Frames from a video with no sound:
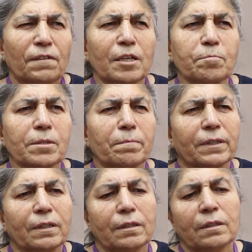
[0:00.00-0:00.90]
Ve hepsi
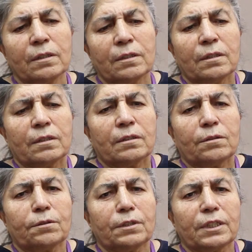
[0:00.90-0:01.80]
bana
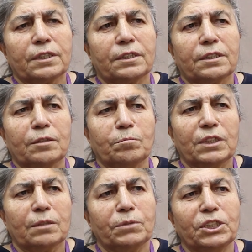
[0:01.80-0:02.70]
oraya gideceğim
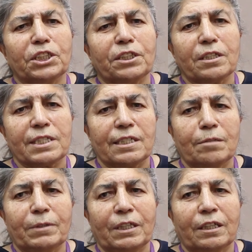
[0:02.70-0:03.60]
diye bir
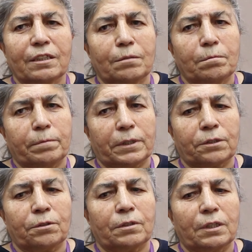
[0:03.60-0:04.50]
cenazeye bakar gibi
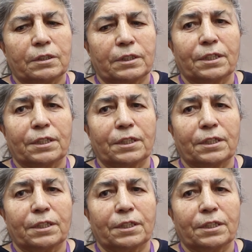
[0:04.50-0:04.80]
bakıyorlardı.